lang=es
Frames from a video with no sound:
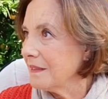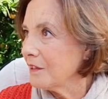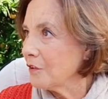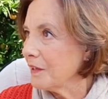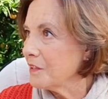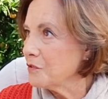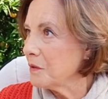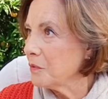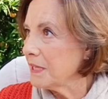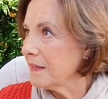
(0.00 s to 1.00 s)
creo que ella es una
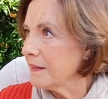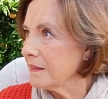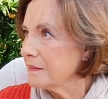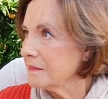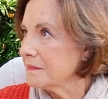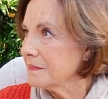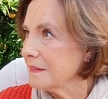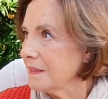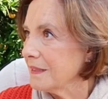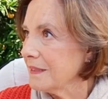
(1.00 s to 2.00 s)
abuelita.
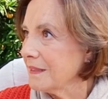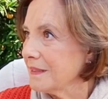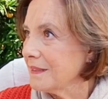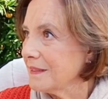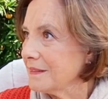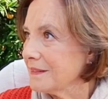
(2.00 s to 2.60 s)
Exacto.